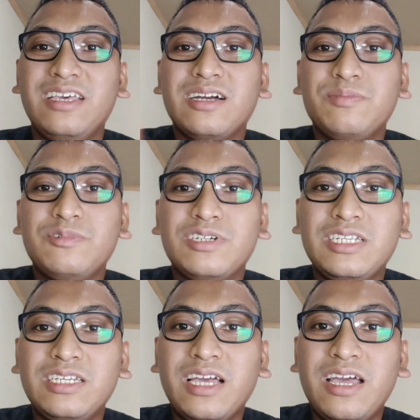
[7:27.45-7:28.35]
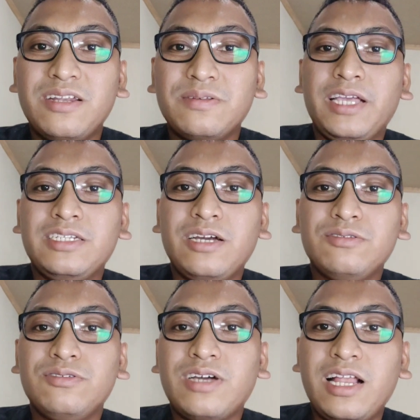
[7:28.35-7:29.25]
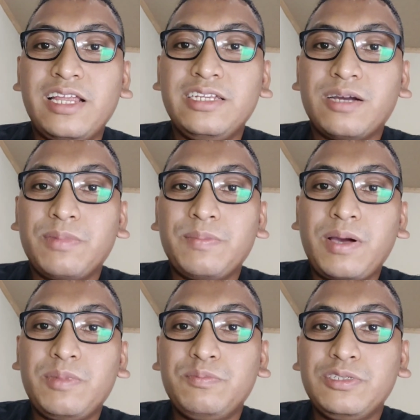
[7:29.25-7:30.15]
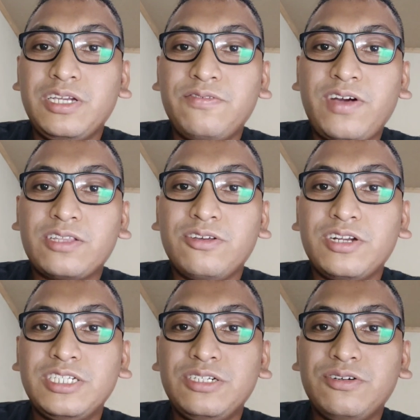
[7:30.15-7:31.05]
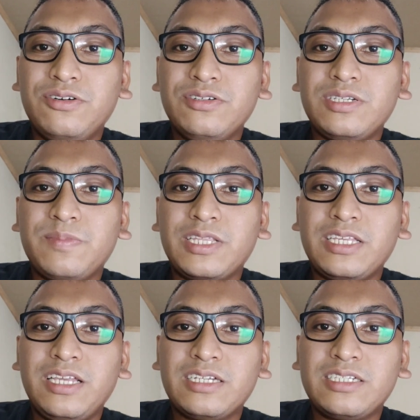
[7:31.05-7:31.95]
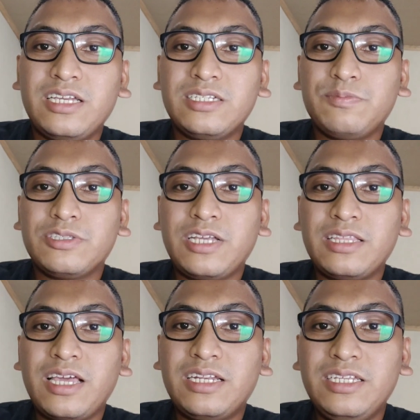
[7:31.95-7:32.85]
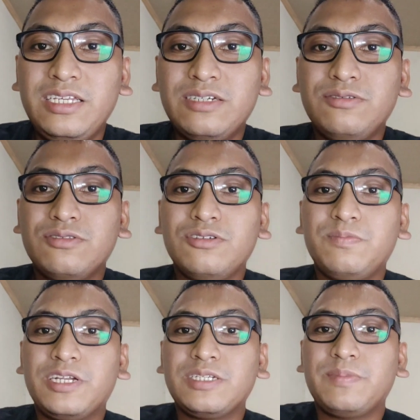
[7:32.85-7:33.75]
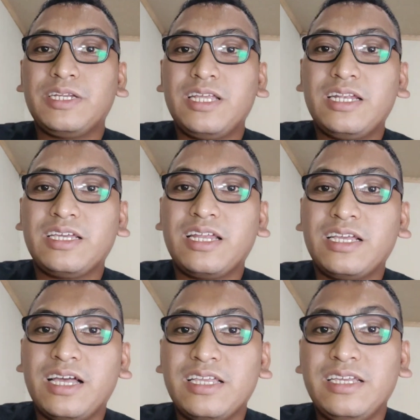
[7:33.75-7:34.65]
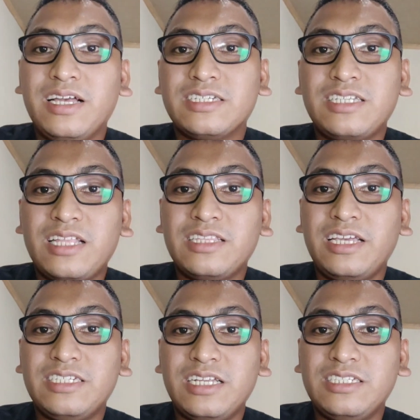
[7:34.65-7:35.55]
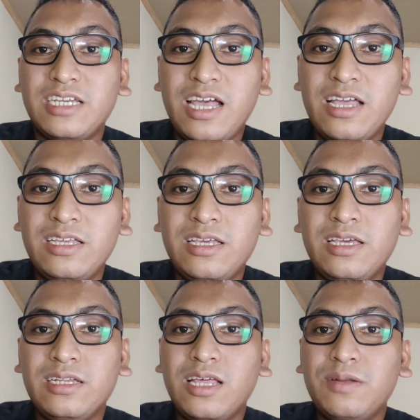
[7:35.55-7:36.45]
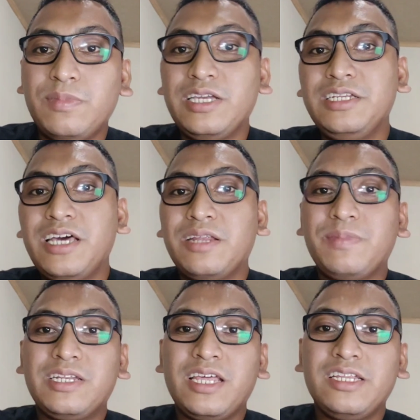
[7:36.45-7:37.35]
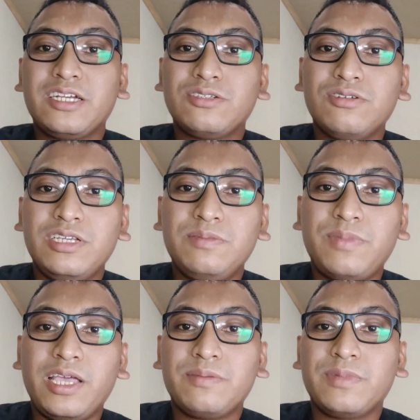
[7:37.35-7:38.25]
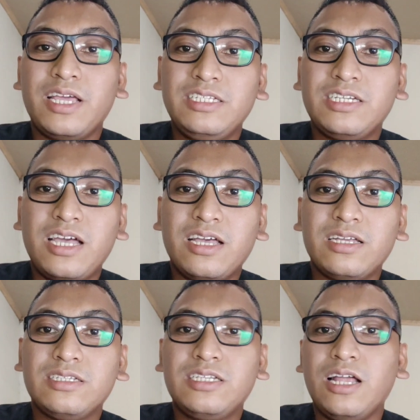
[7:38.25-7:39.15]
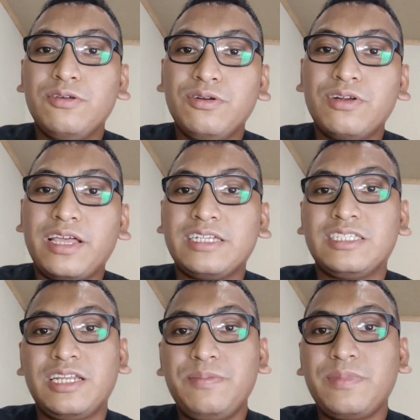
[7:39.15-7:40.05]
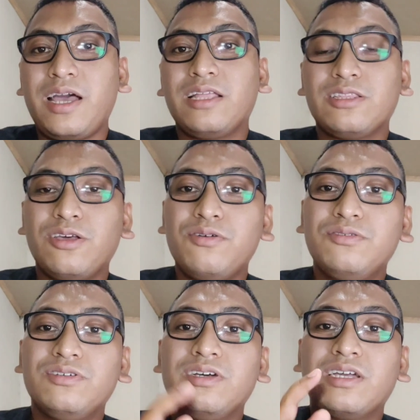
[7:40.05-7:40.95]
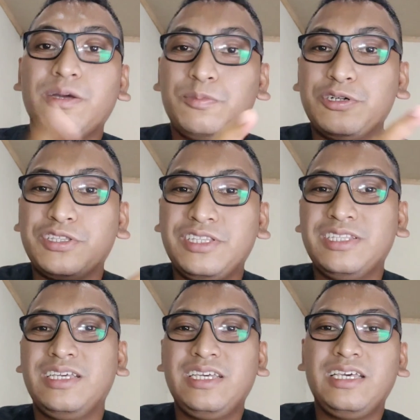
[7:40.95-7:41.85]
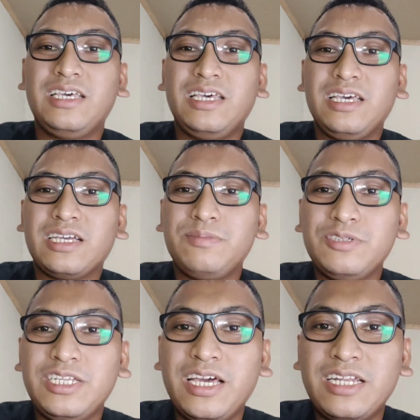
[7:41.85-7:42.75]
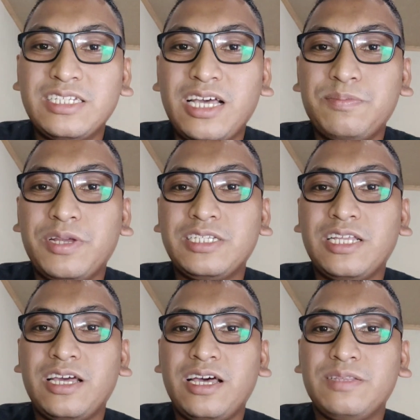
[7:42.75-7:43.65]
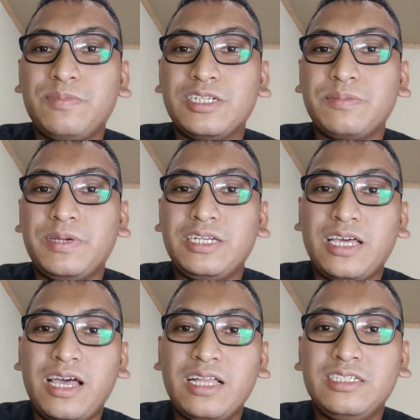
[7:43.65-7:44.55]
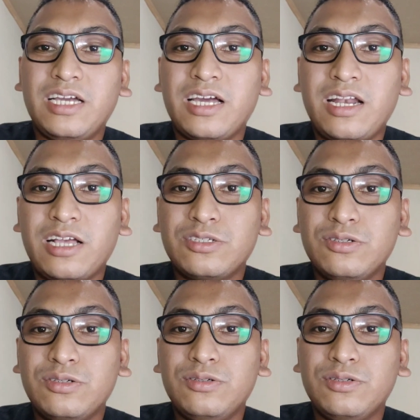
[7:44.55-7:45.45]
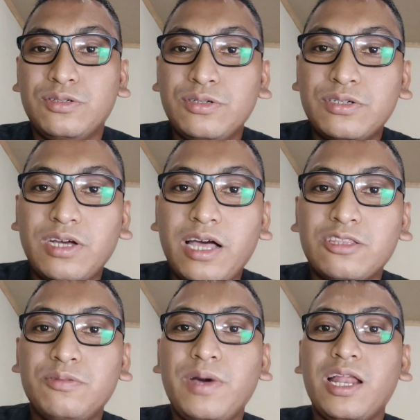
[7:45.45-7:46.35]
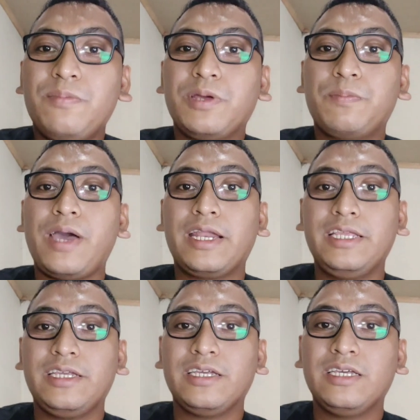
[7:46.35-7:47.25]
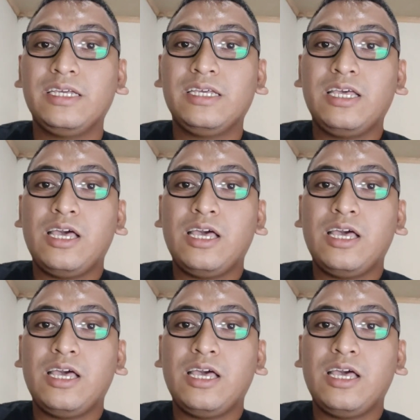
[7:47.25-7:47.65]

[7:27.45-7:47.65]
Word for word: Kemudian baiknya untuk kalian yang memang mempunyai faktor risiko seperti yang saya sebutkan tadi untuk bersepeda dengan gaya yang santai saja dan menghindari medan yang sulit baik menanjak, jalur ekstrim atau ngebut. Kemudian saat beristirahat bersepeda jangan langsung duduk atau malah berbaring.